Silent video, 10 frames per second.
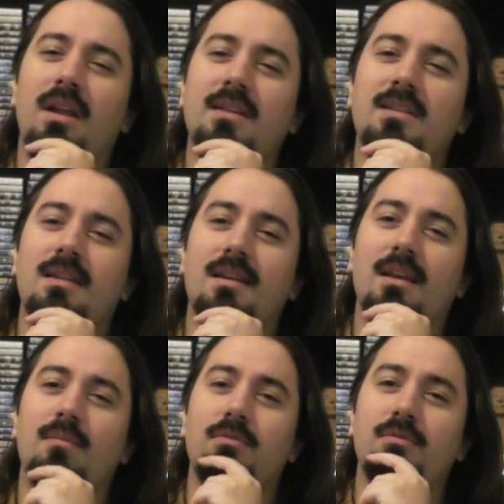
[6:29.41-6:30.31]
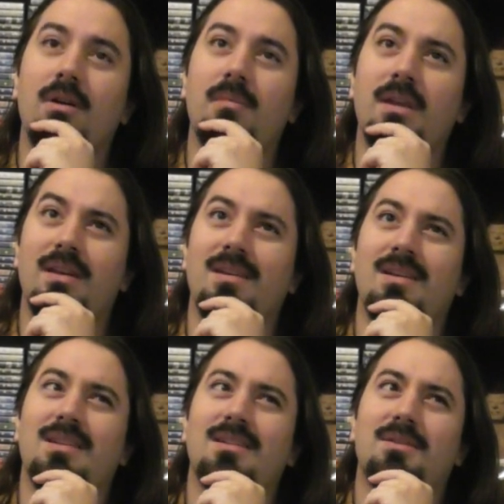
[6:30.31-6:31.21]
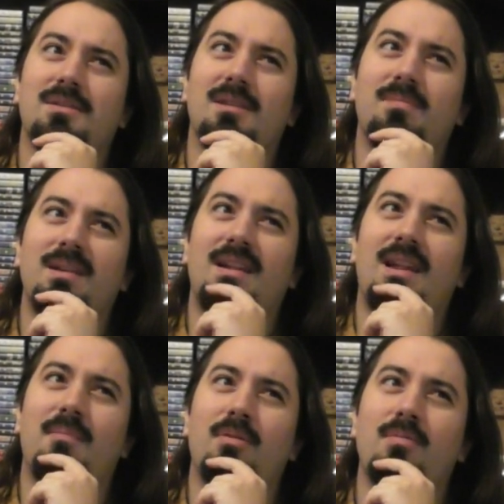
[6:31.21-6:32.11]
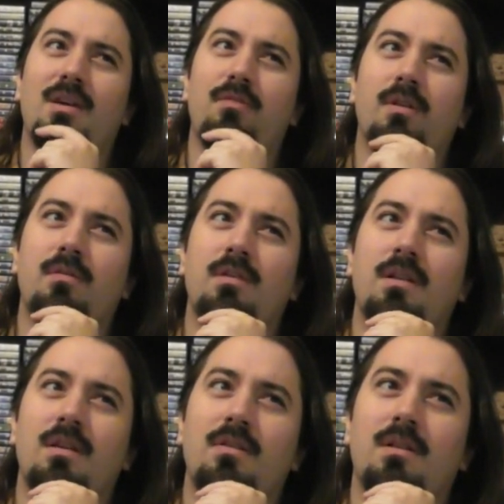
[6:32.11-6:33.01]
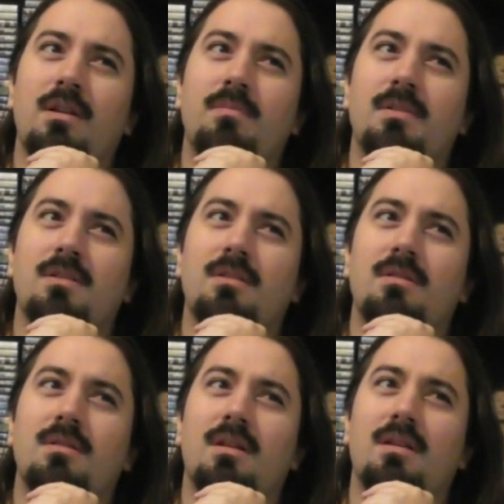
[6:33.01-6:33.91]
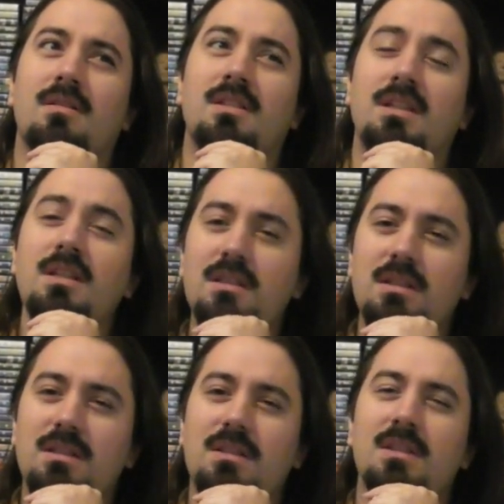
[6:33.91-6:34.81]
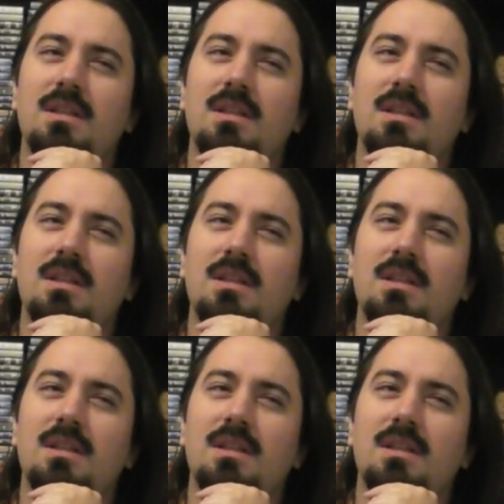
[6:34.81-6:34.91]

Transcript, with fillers: Elle risque d'attaquer à plusieurs. Mais je sais pas, la première fois que vous l'avez vu dans l'épisode 36,